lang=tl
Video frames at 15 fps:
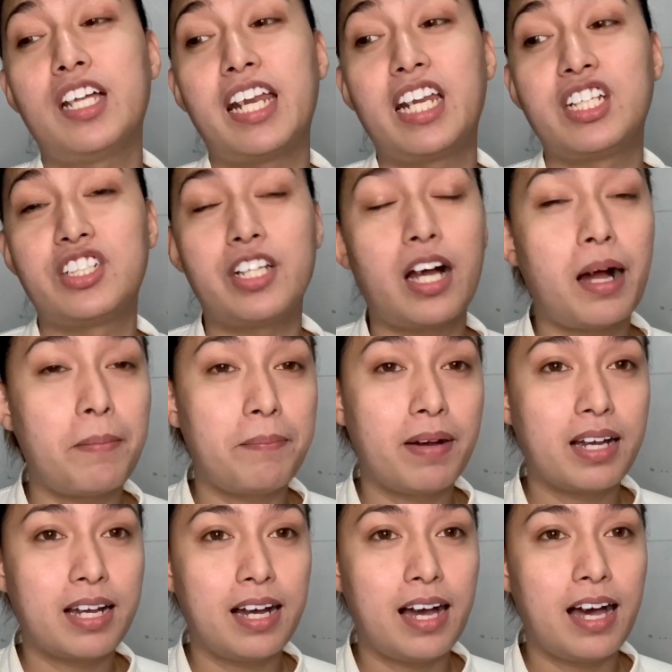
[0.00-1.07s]
rin siya kapag
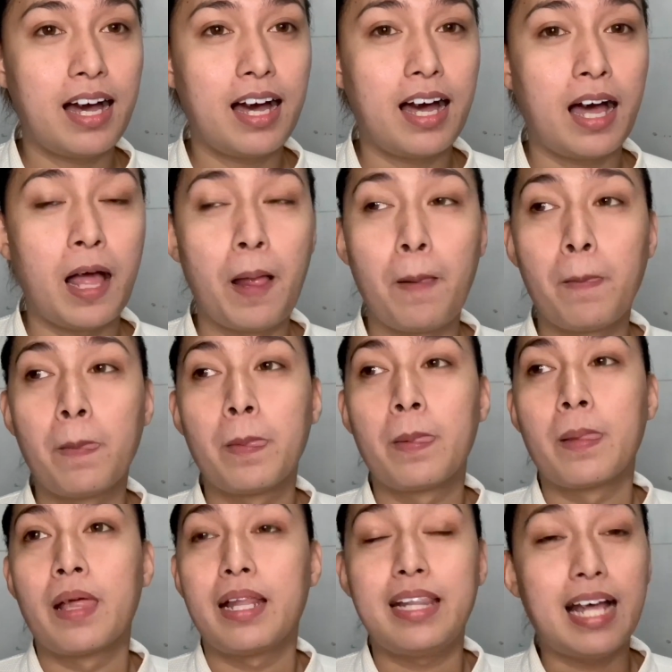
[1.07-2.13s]
uh,
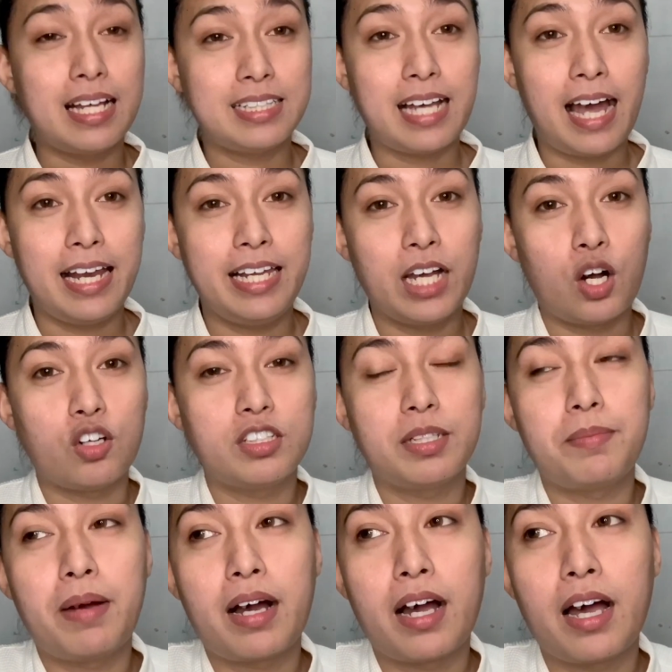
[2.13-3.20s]
nasali ako sa
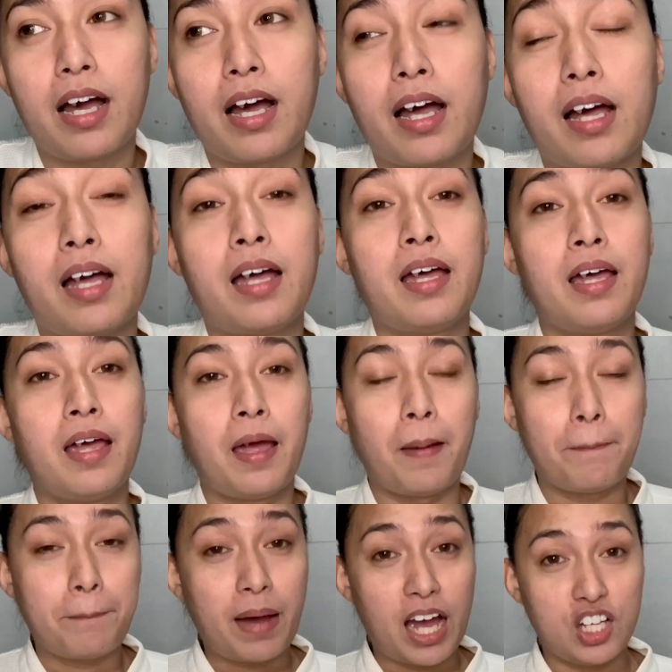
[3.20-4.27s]
mga
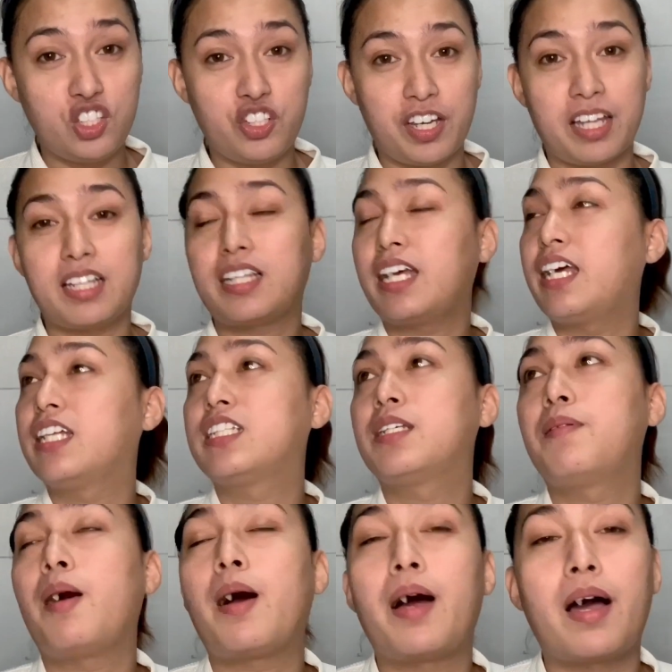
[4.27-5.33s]
pageant, ayan, sa
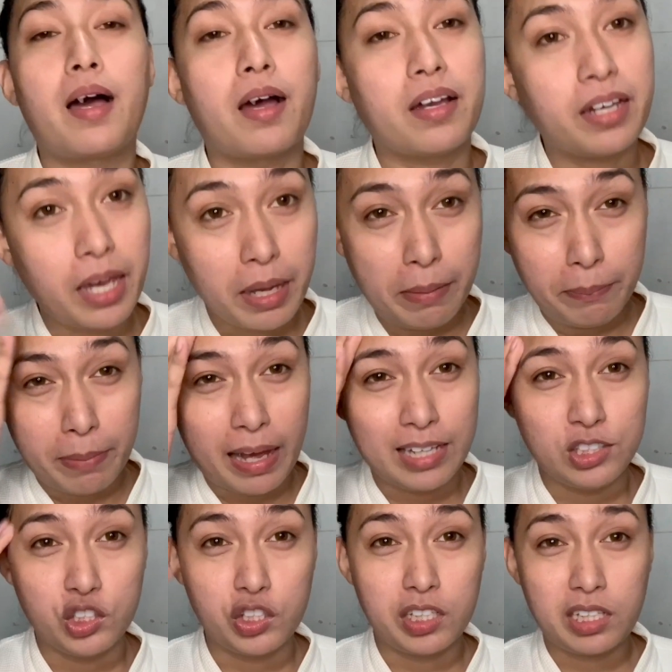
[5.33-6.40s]
mga gay
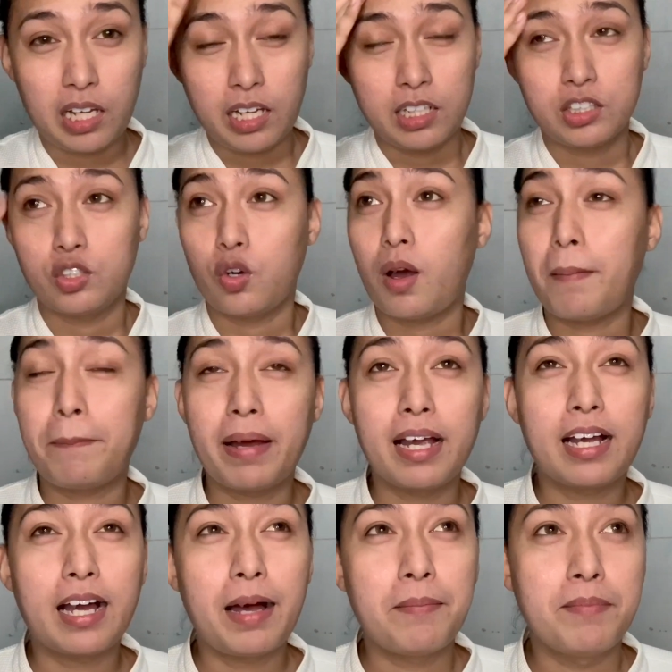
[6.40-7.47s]
pageant, ayan. So, kapag
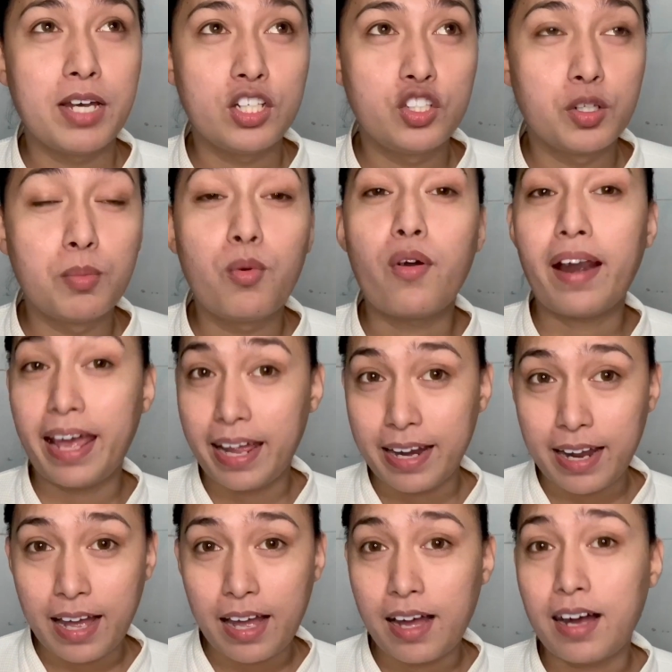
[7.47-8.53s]
ka ah, medyo
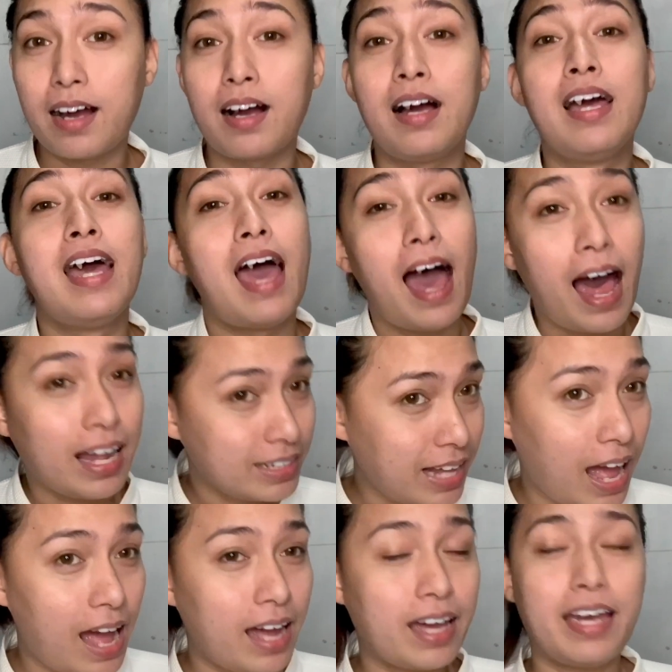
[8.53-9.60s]
morena, ang
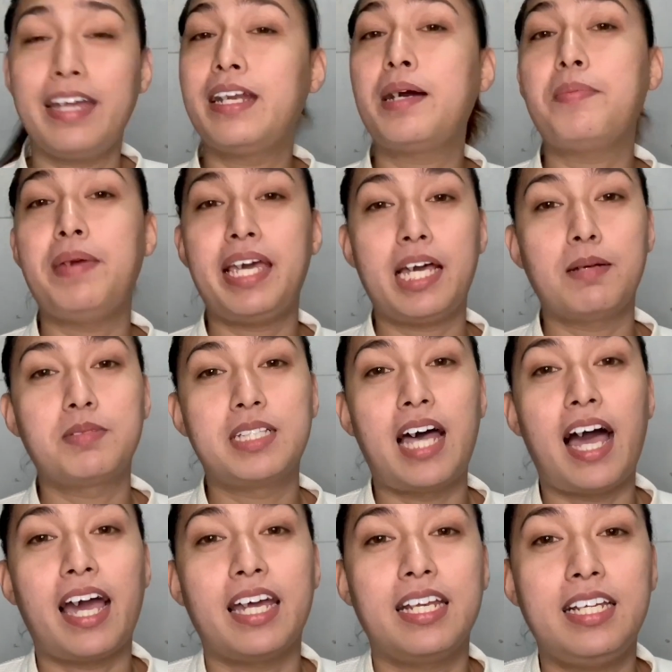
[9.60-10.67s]
atake ng makeup
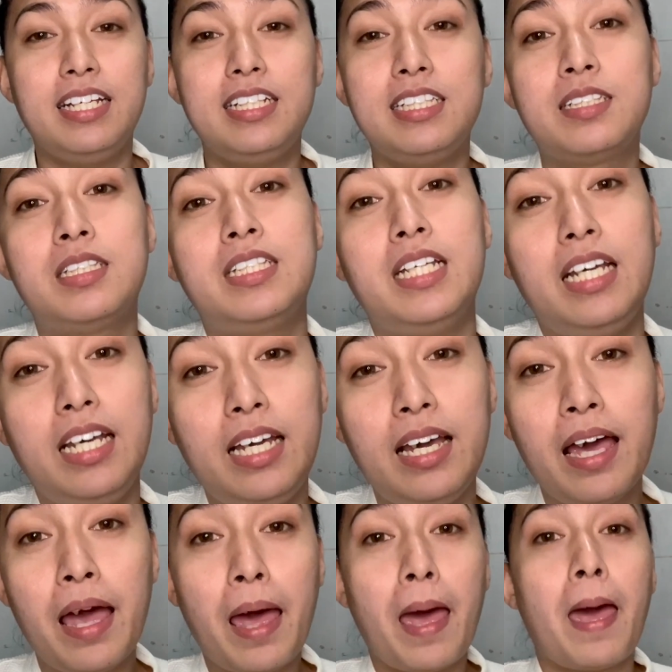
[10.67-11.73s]
sa akin is si
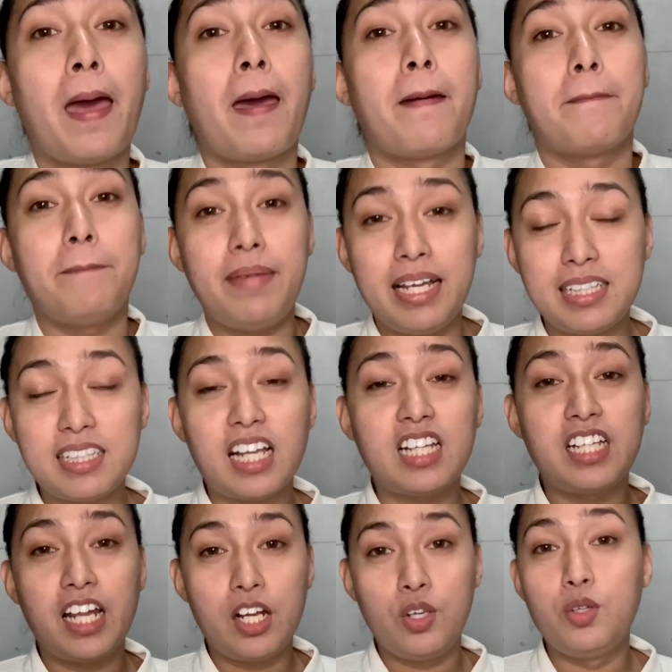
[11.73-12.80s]
Miss
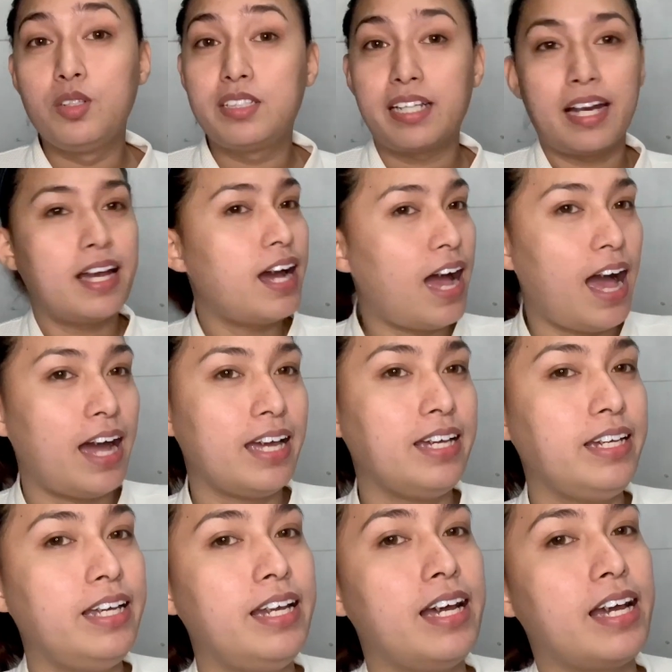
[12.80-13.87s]
Nadine Lustre ang
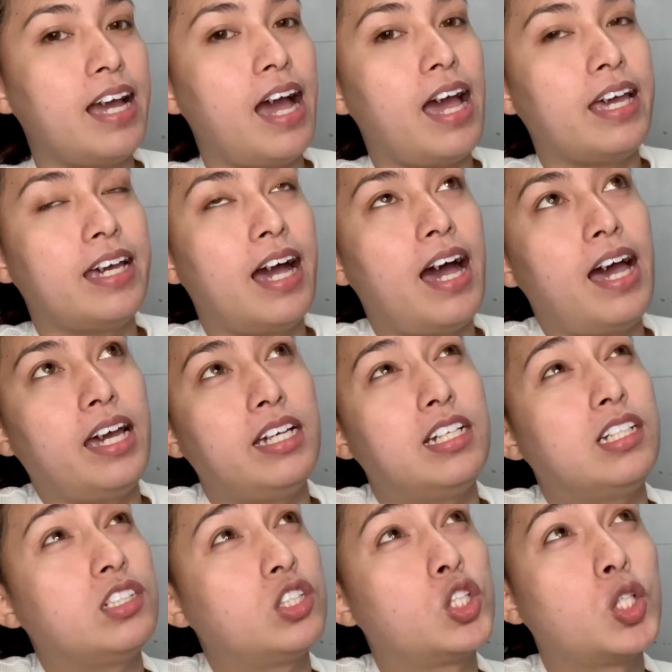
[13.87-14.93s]
aking ginagaya,
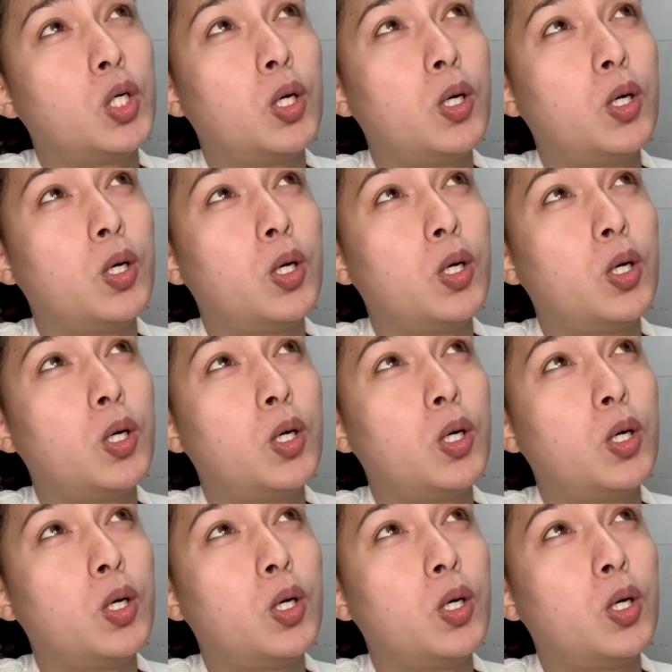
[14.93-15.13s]
ayan. So,